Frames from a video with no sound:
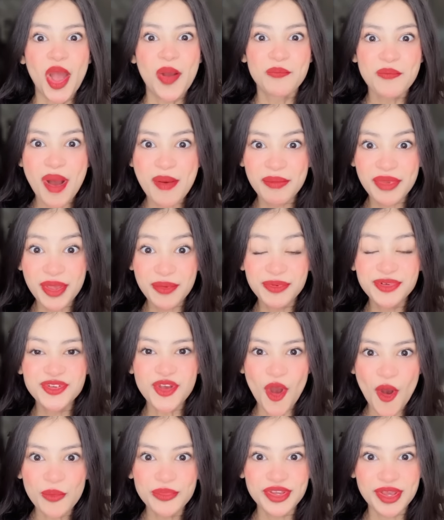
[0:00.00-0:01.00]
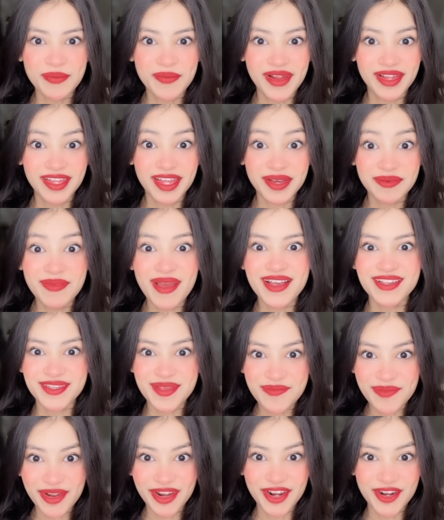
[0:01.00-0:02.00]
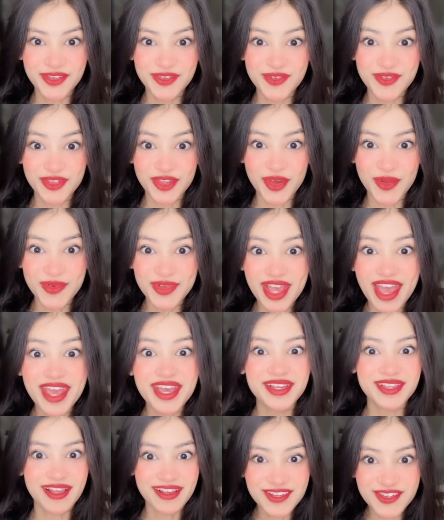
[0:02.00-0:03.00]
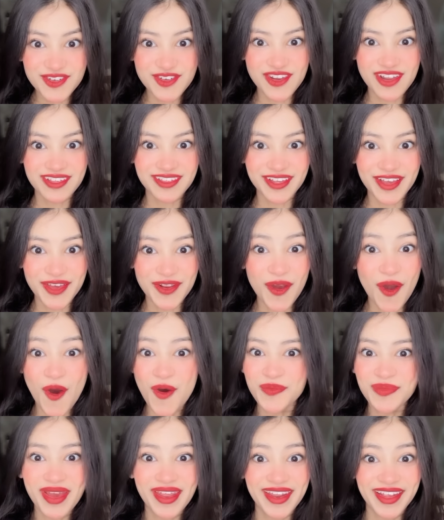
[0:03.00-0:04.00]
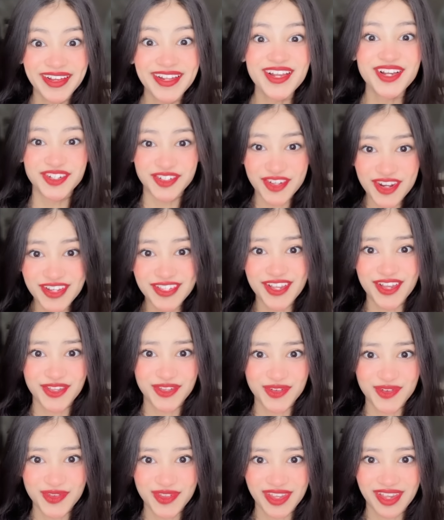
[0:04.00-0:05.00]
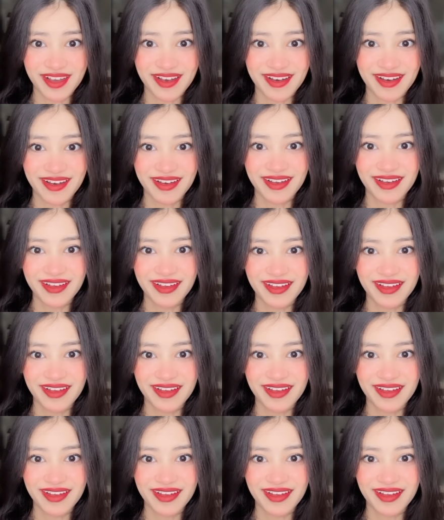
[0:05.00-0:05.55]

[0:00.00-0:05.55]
मम्मी मुझे ऑप्शन मिला था कि मैं एक सिंपल घर चूज करूँ या एक लग्जरियस घर तो मैंने एक लग्जरियस घर चूज कर लिया